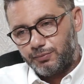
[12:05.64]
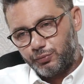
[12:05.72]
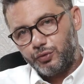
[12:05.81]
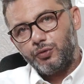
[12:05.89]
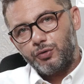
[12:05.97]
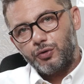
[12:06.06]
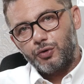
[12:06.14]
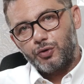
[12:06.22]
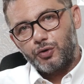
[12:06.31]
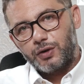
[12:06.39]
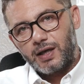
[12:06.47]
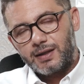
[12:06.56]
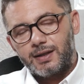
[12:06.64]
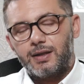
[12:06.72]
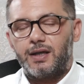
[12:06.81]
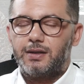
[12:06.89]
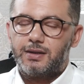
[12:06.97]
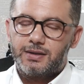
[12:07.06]
Bu
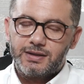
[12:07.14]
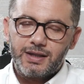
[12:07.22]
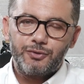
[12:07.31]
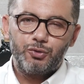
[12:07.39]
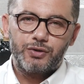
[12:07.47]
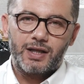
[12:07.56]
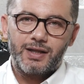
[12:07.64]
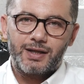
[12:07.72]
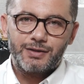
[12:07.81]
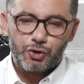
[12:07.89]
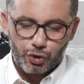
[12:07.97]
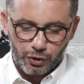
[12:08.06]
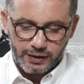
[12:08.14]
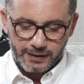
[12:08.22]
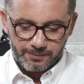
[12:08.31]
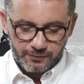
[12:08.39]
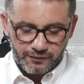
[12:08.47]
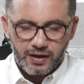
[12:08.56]
Genel, e, diğer ülkelerde
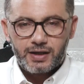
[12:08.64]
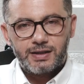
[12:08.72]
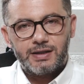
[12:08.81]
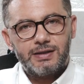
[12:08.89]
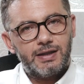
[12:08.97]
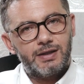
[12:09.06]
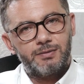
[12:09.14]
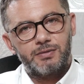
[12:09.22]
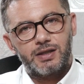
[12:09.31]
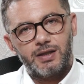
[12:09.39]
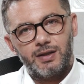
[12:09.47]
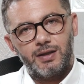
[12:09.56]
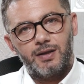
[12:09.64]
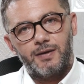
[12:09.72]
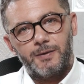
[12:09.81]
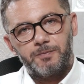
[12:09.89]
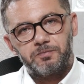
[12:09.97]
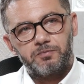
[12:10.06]
şöyle. Vergi diyelim ki
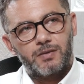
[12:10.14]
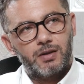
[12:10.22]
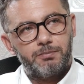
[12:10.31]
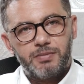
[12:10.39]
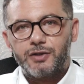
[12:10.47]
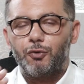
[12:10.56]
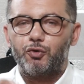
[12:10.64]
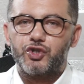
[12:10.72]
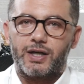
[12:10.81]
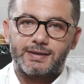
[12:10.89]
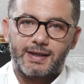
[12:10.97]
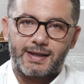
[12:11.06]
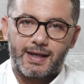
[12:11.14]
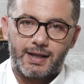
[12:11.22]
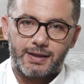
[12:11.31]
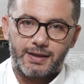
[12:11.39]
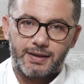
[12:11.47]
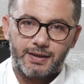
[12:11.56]
1 Ocak'ta
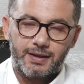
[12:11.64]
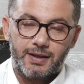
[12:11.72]
geldi.